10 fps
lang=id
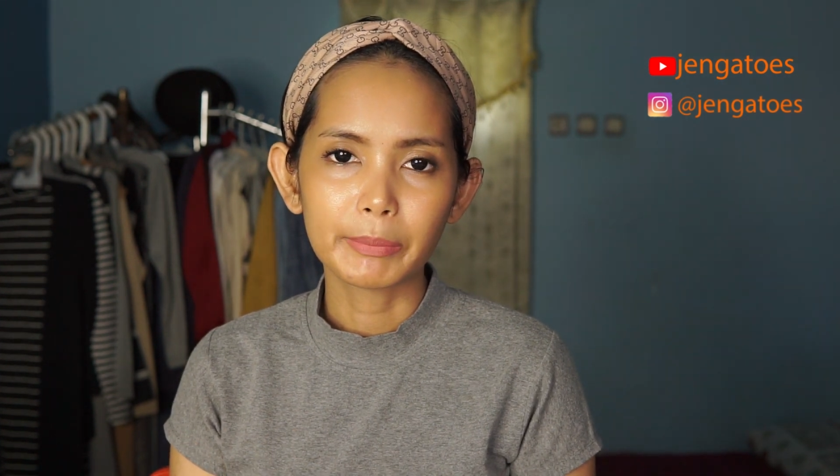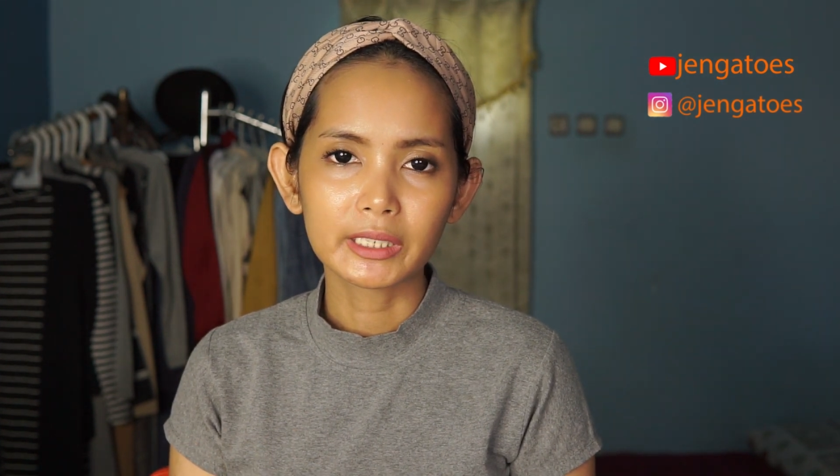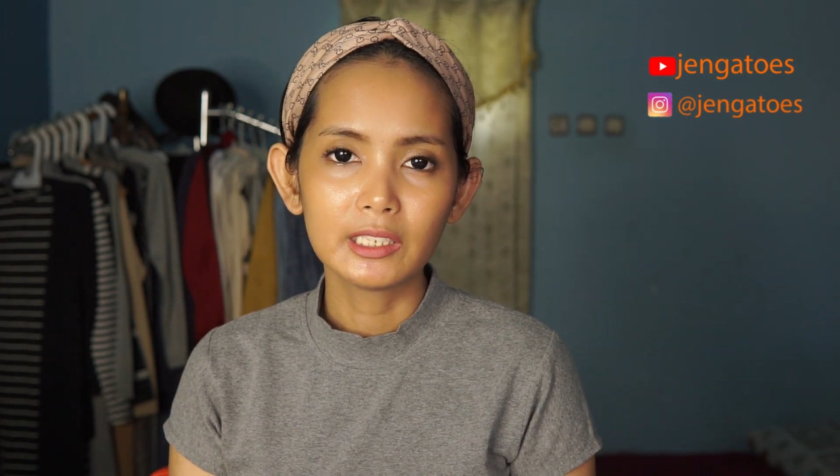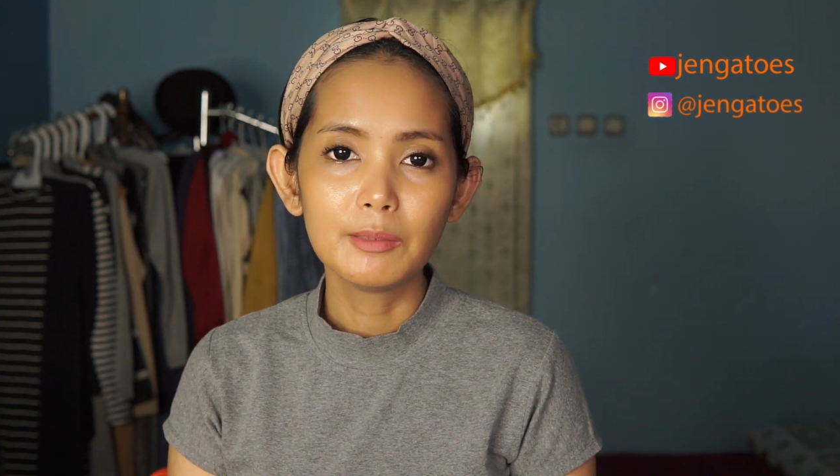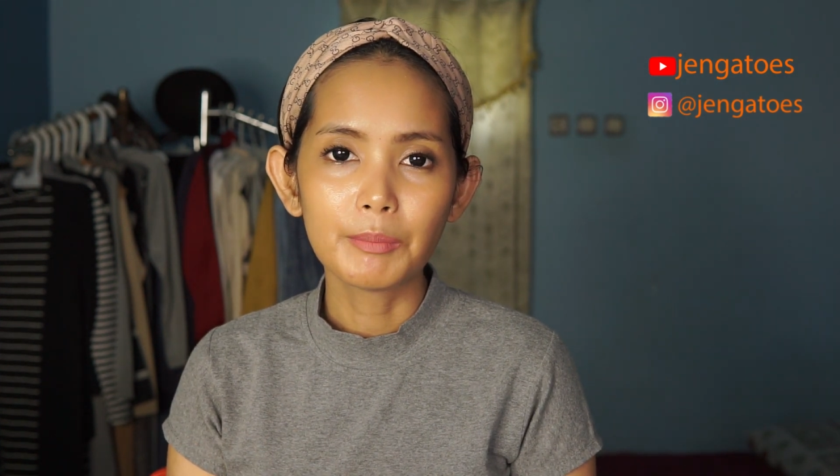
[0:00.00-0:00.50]

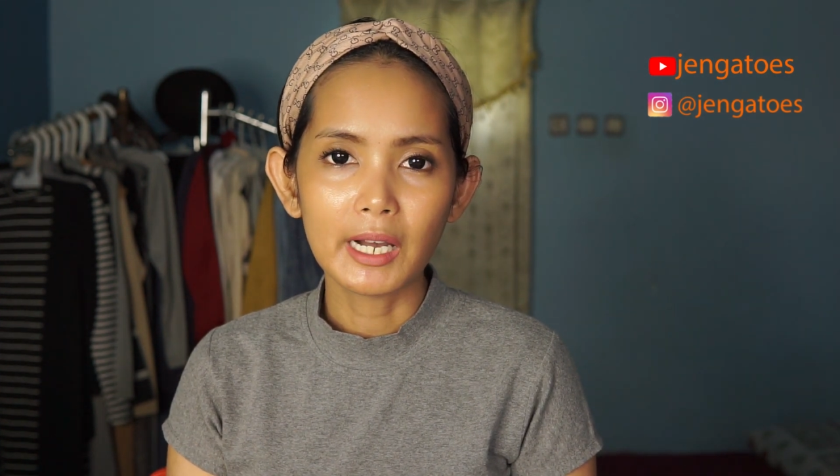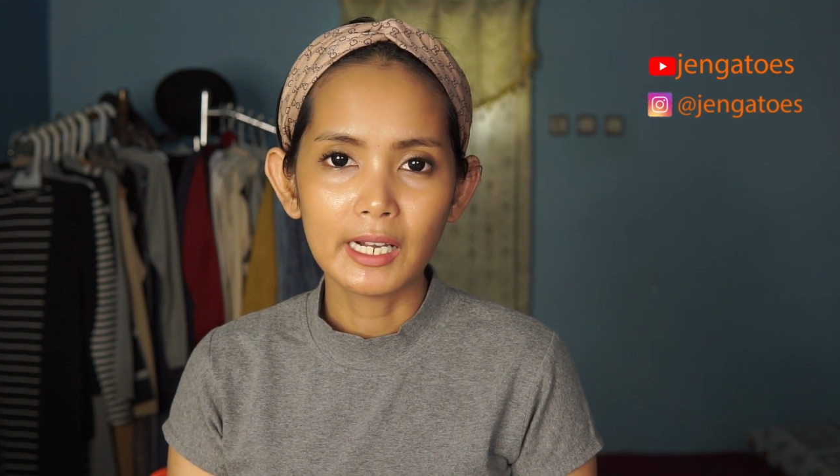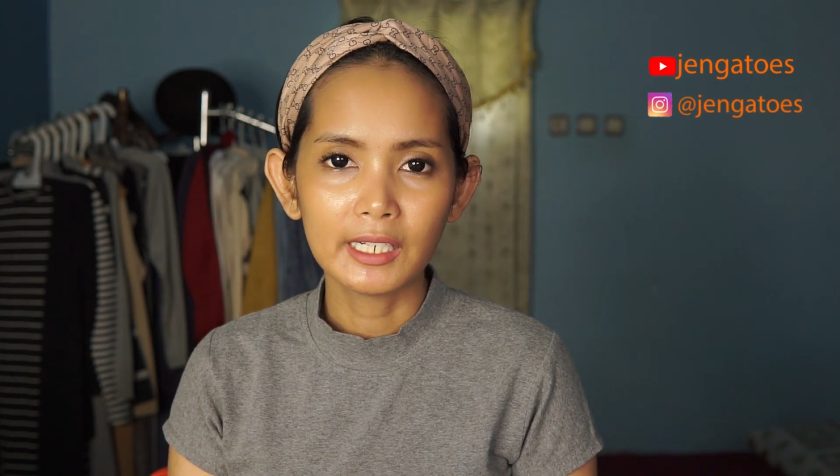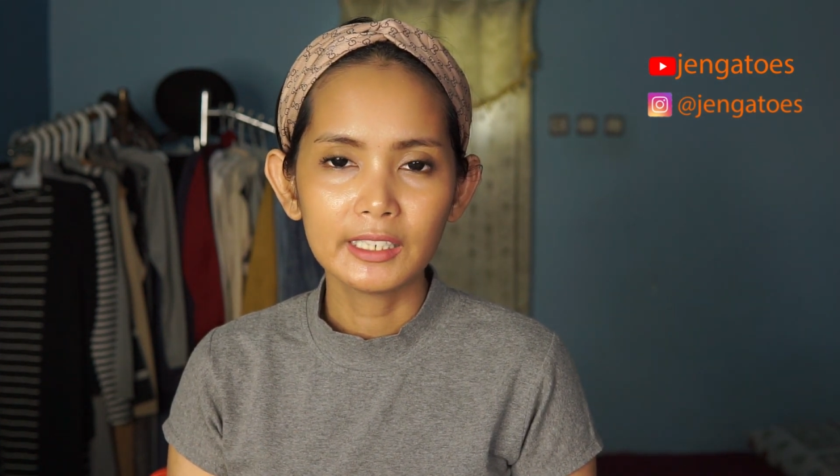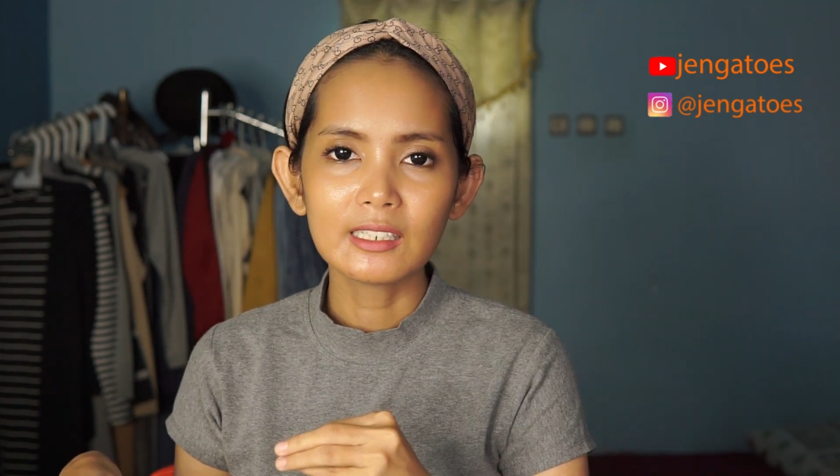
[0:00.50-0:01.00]

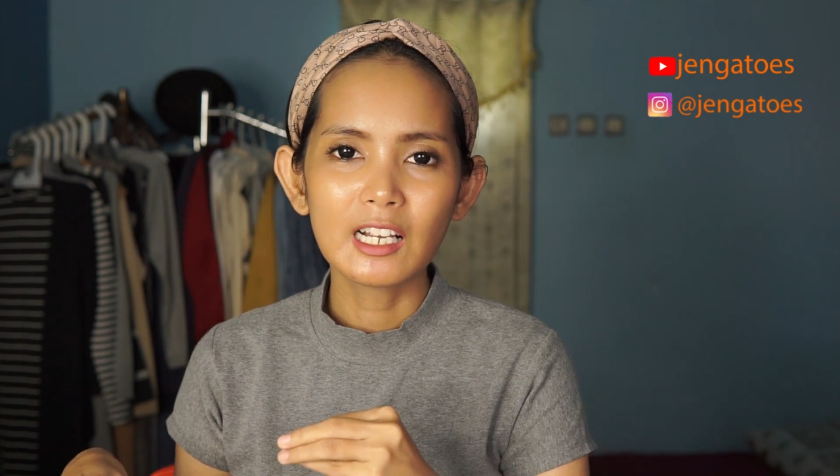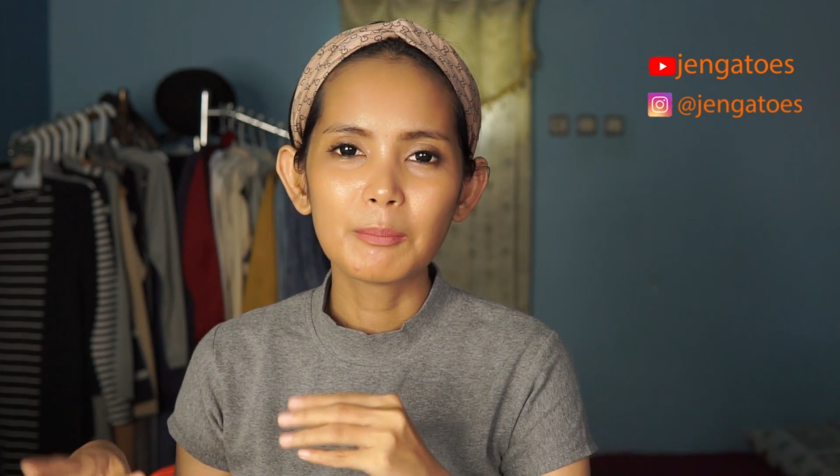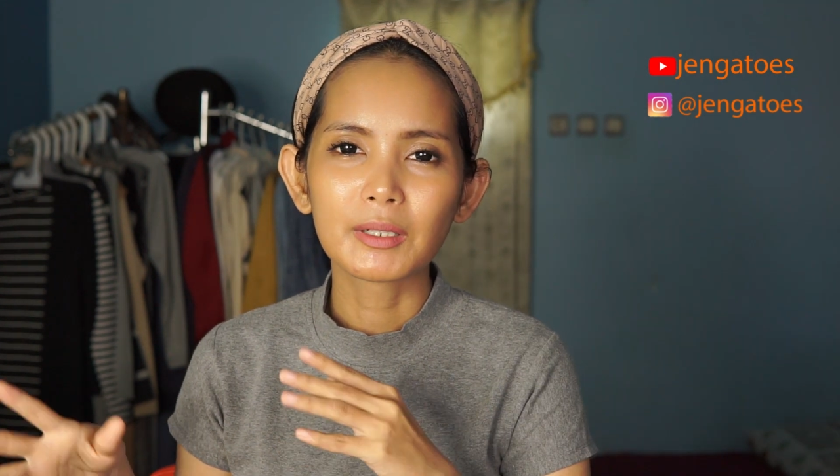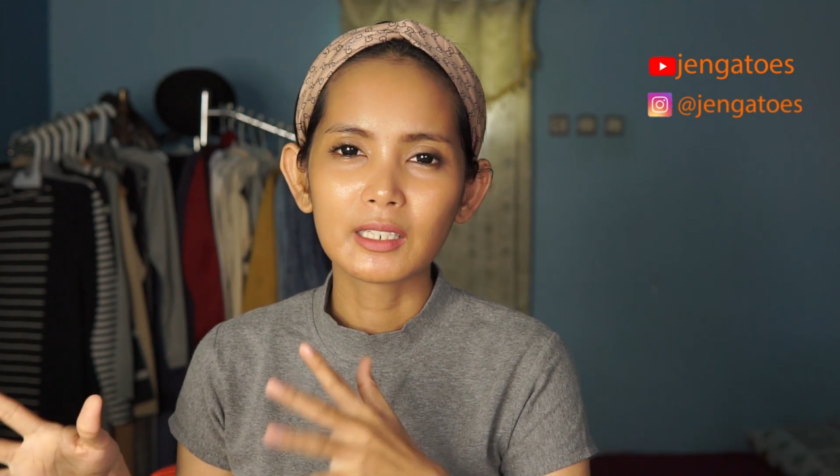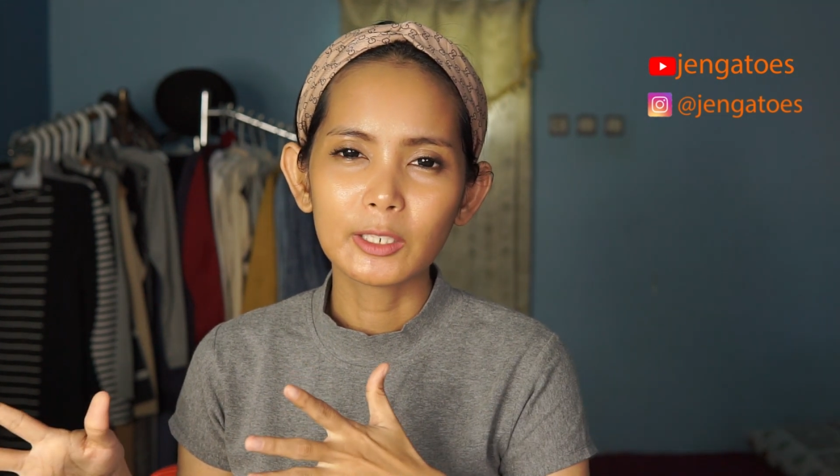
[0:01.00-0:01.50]
45-an
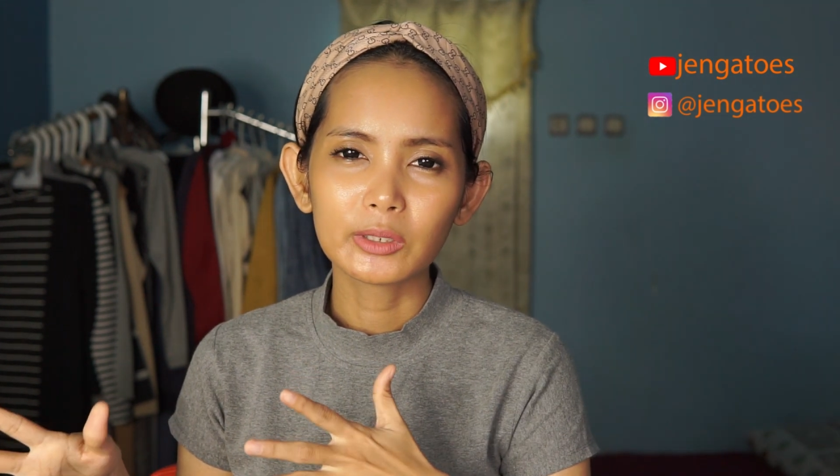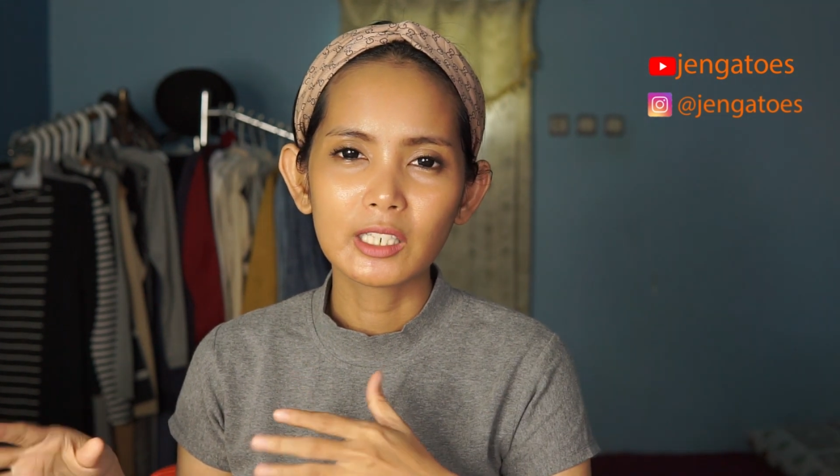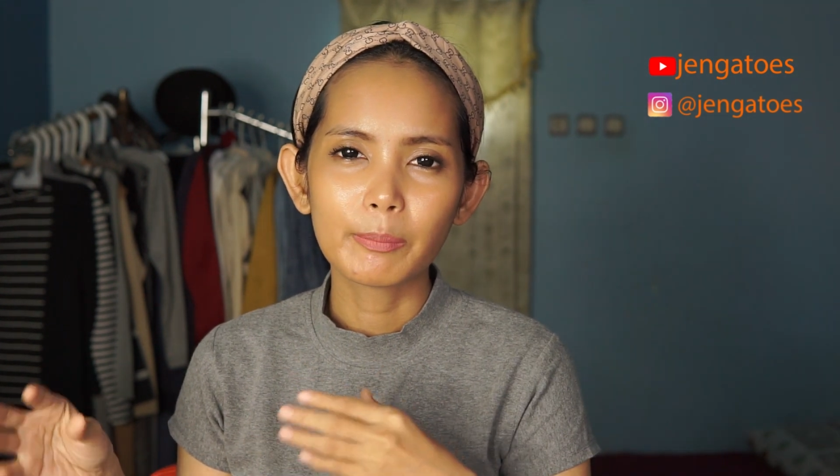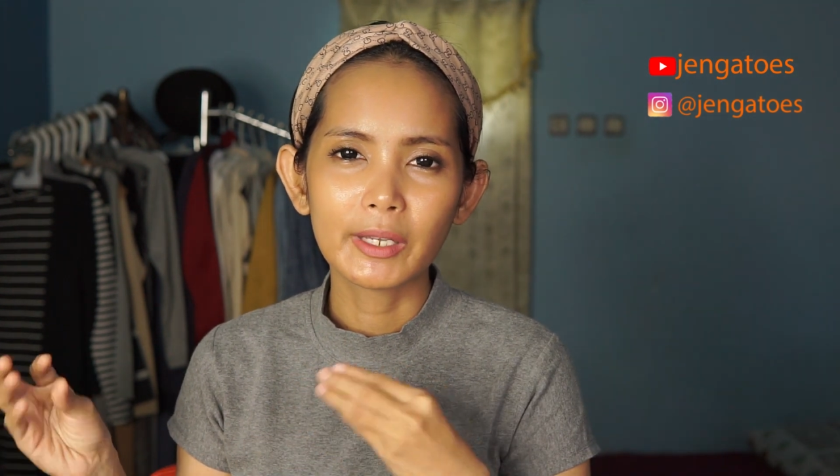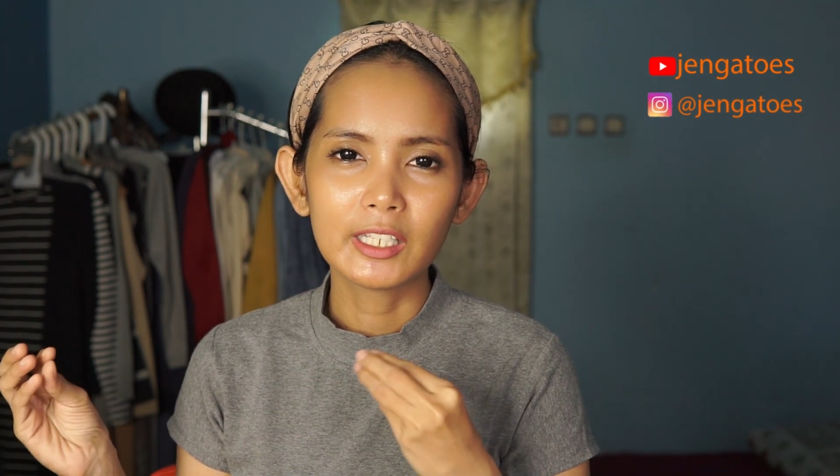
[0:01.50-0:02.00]
nggak pernah lihat daripada